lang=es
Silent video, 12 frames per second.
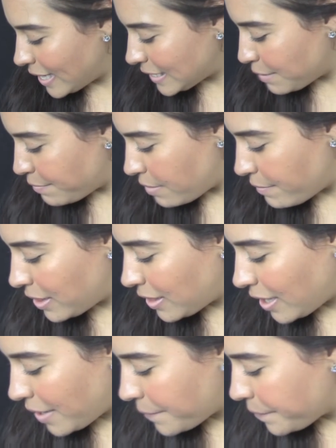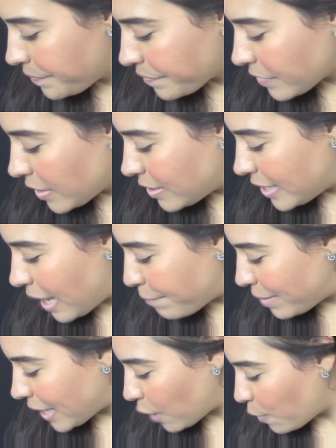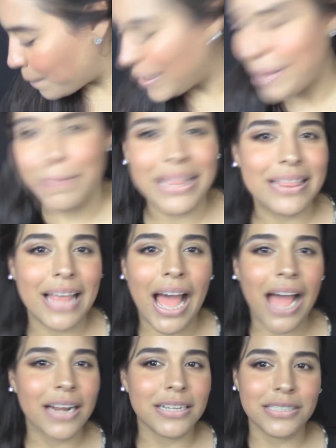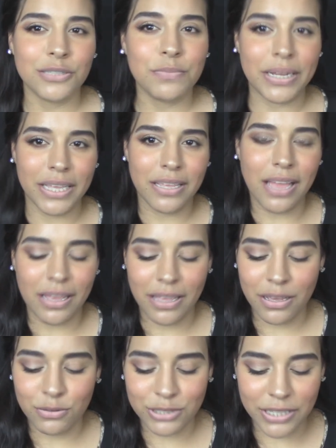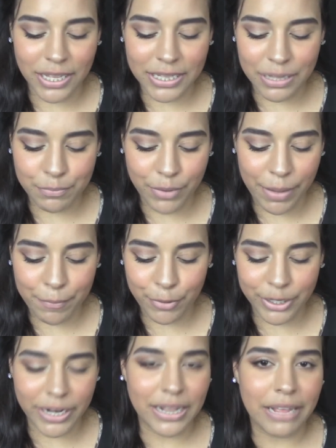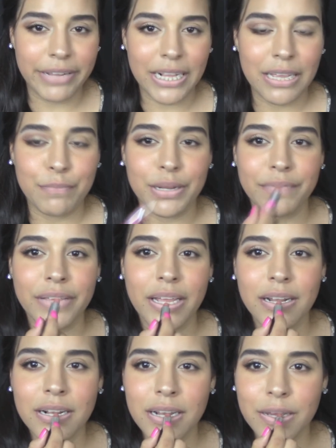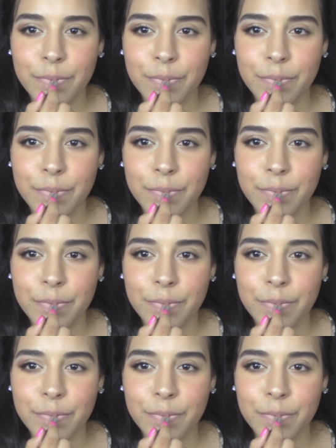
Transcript: Ya simplemente ya para complementar su maquillaje ustedes le pueden poner el labial que prefieran.